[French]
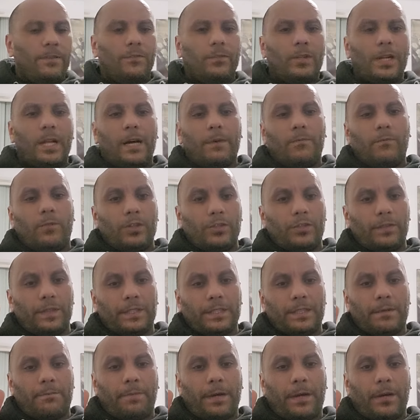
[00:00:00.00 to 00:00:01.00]
Voilà, moi je fais
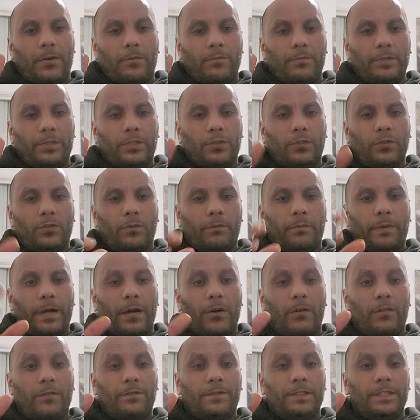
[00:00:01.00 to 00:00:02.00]
ça par ambition,
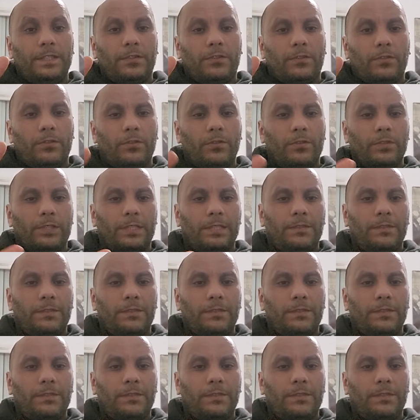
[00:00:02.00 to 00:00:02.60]
par envie de